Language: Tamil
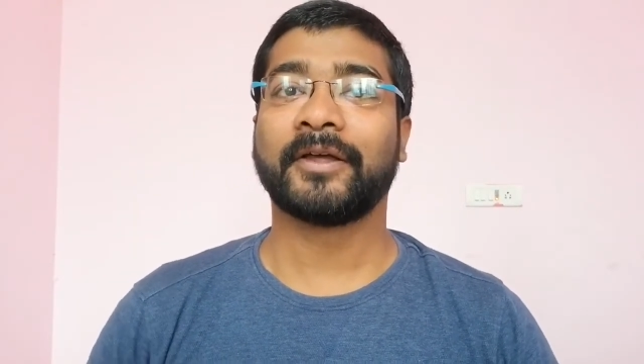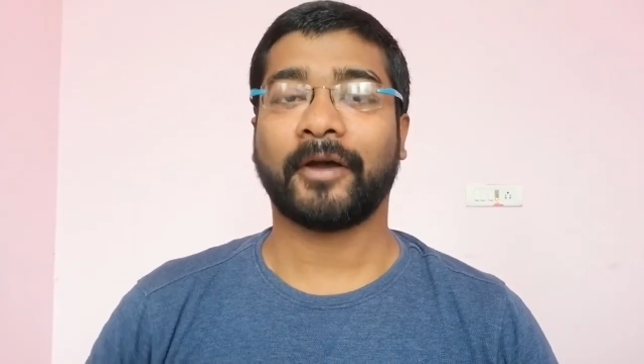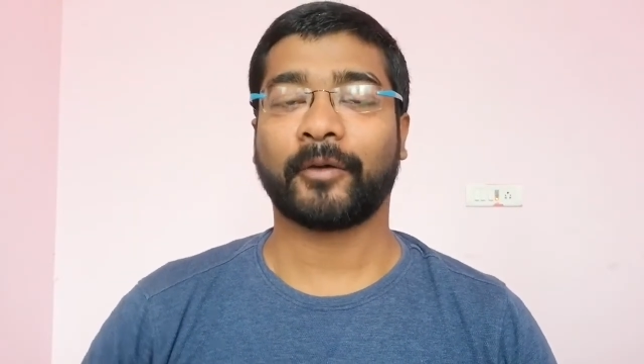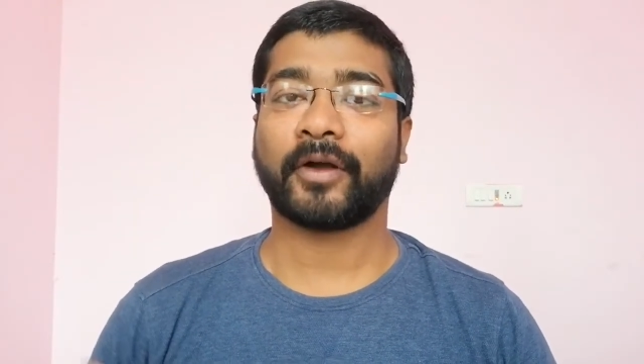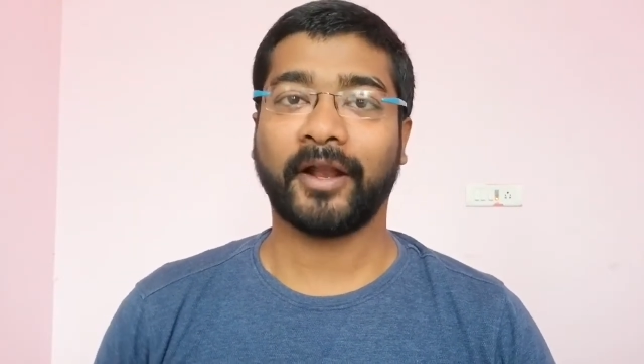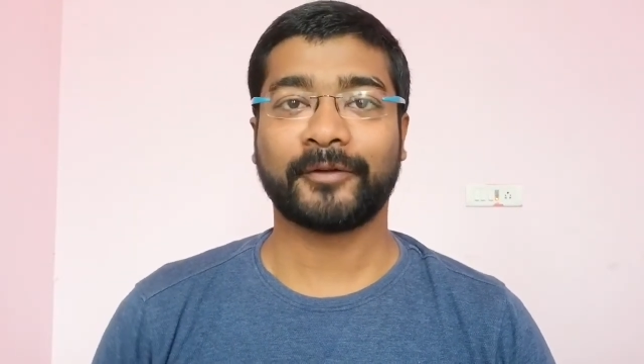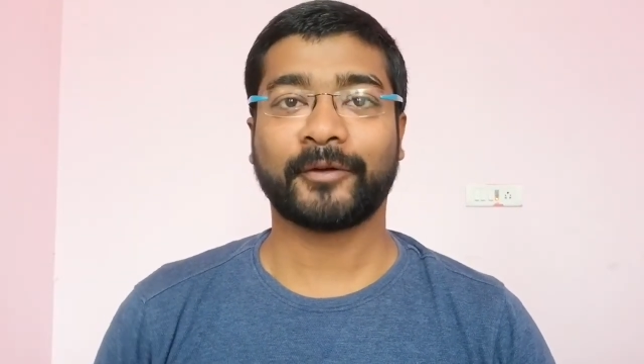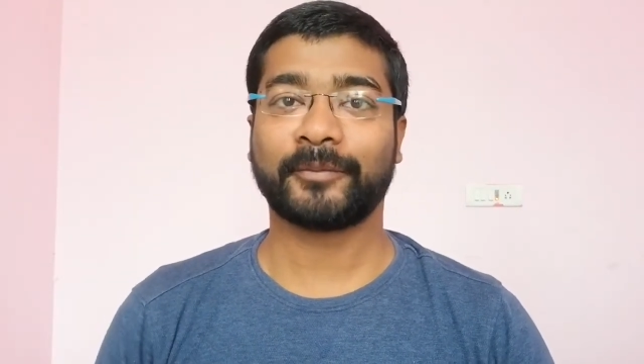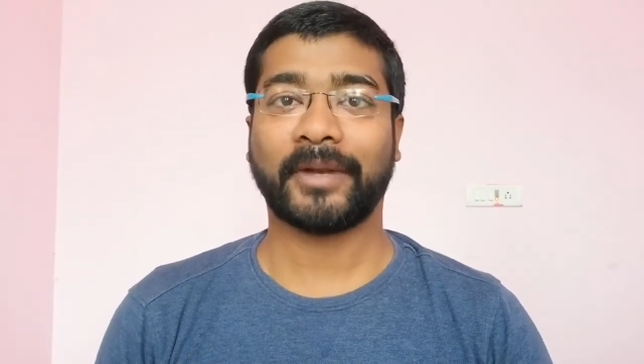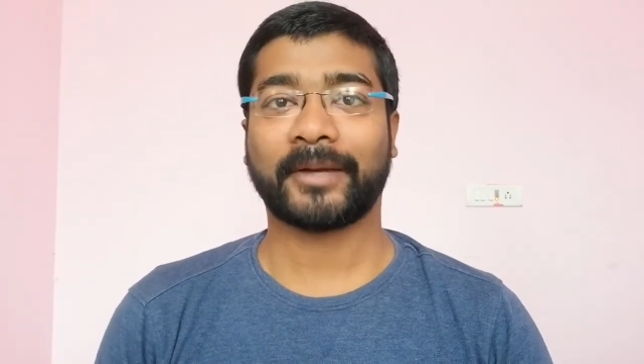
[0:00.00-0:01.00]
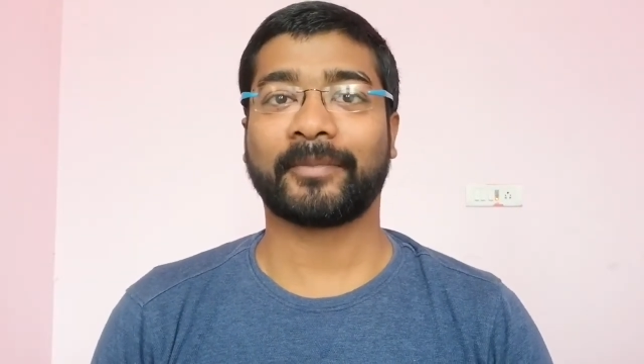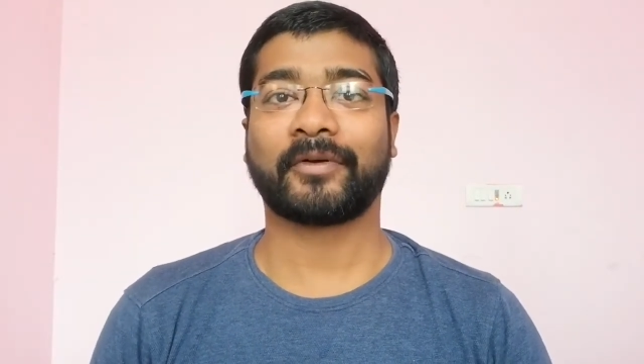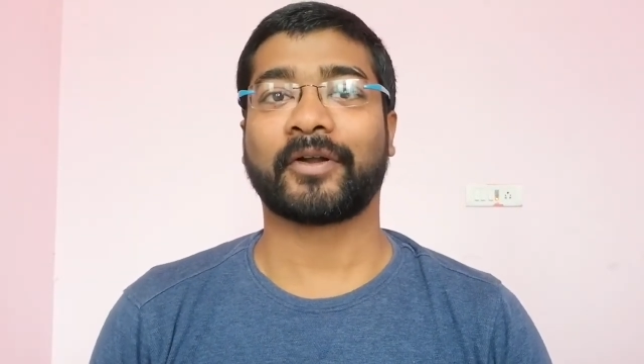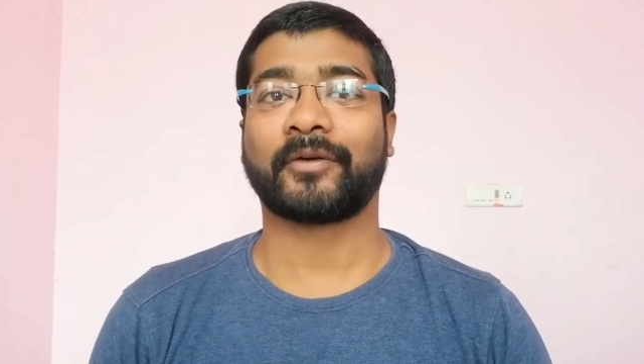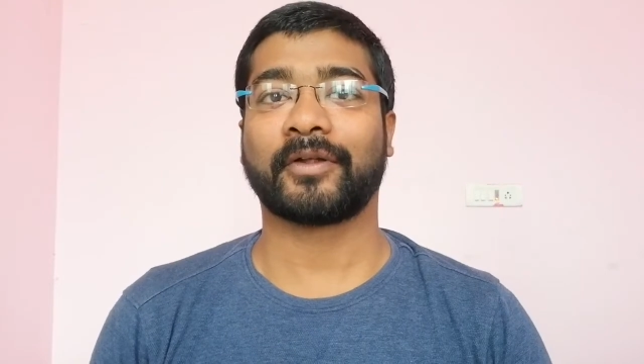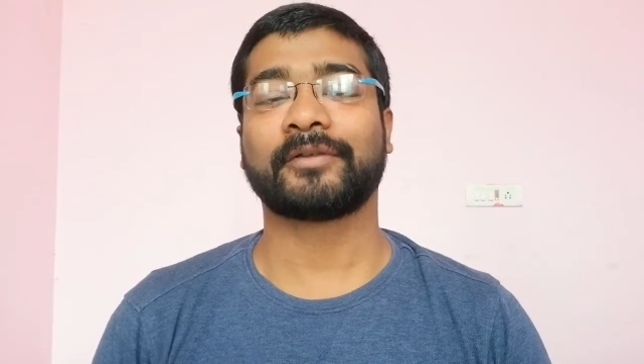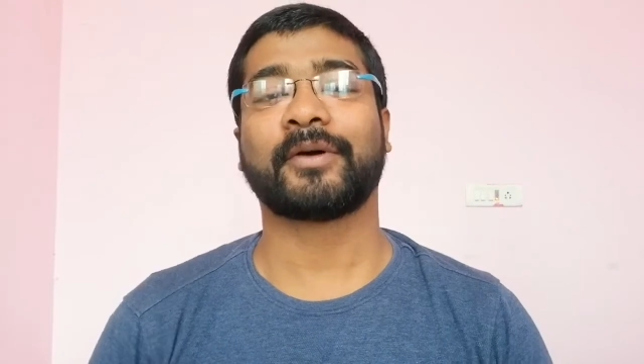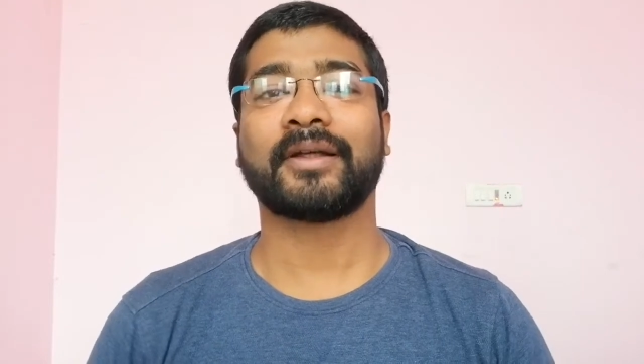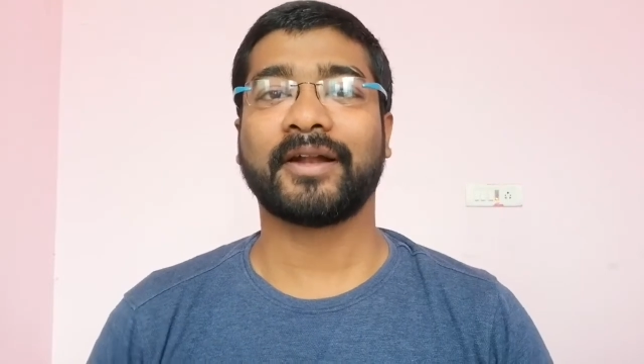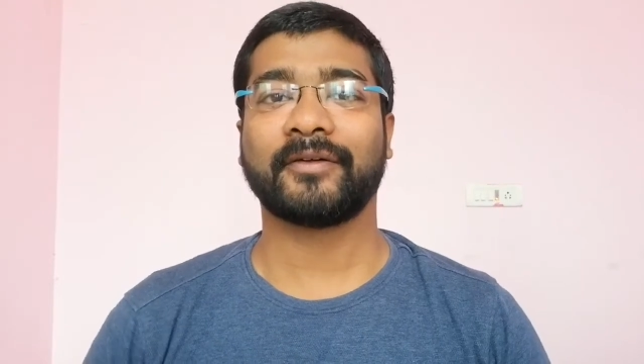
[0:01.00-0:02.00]
அவங்க காலேஜுக்கும் பிளாக் மார்க் வரக்கூடாது ஸோ
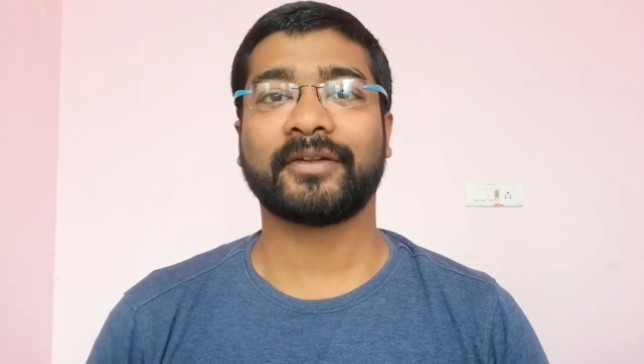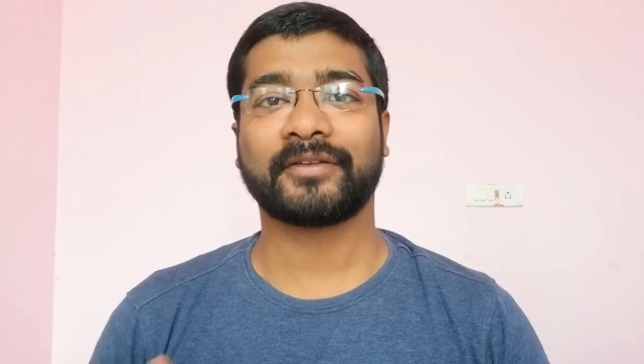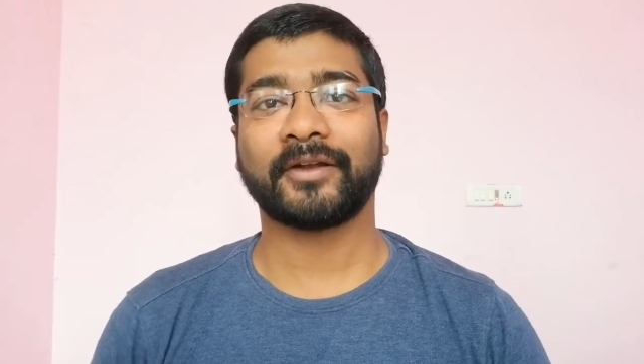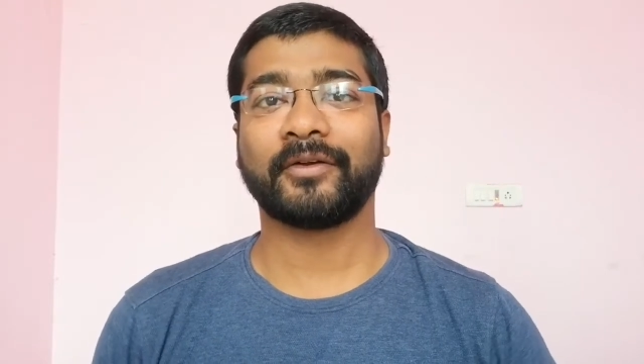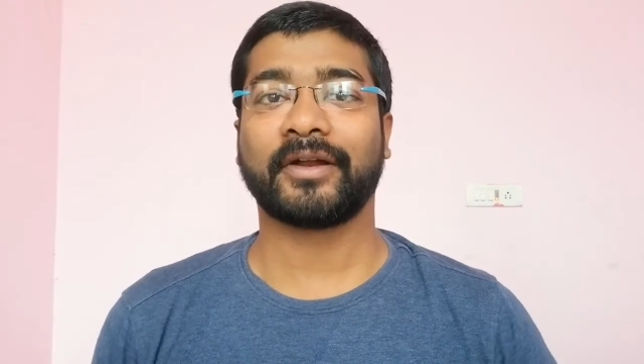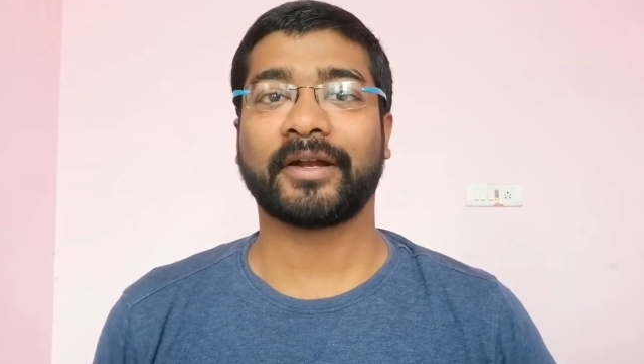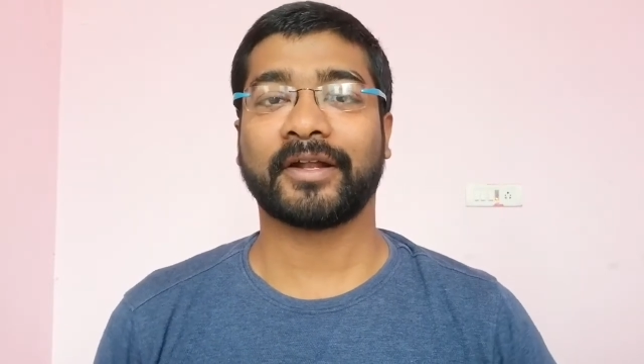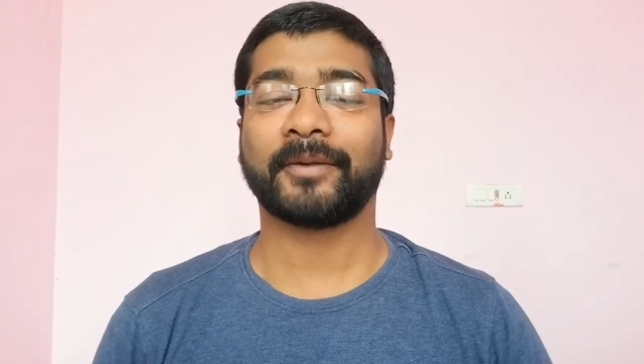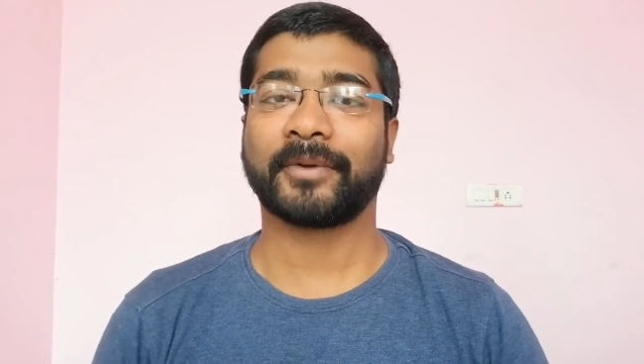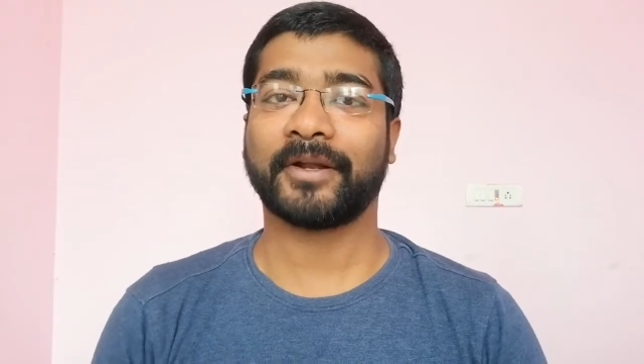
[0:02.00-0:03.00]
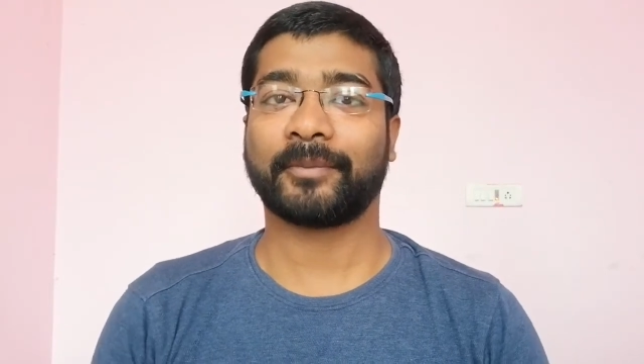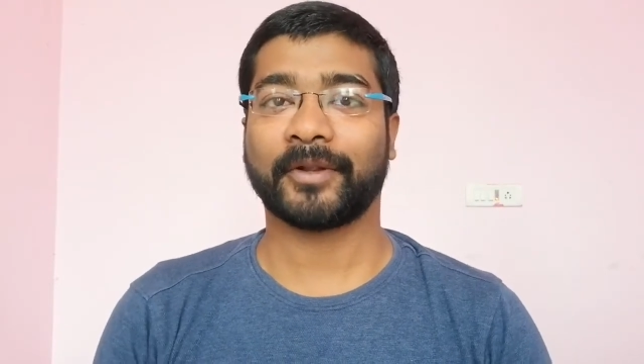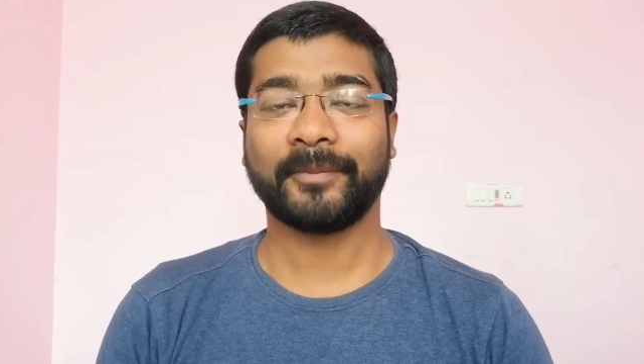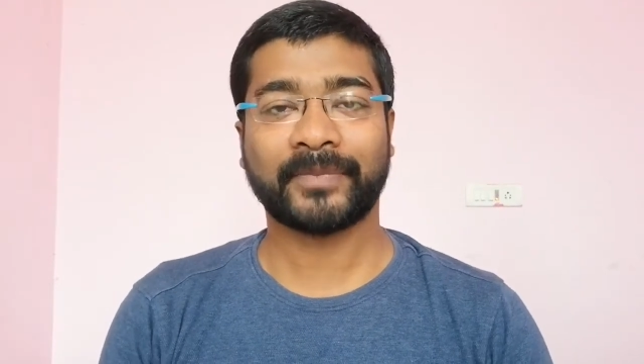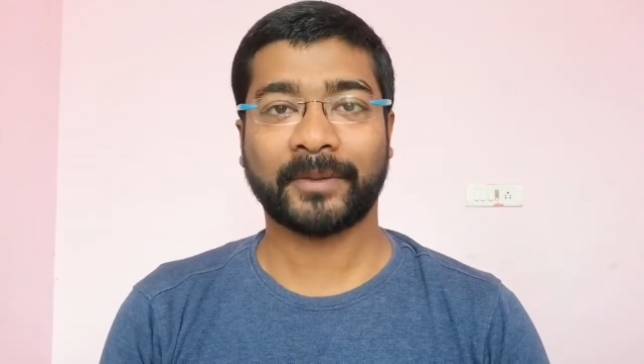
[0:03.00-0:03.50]
அதனால் வந்து ஜென்வலி ரிட்டர்ன் அப்படின்ற போல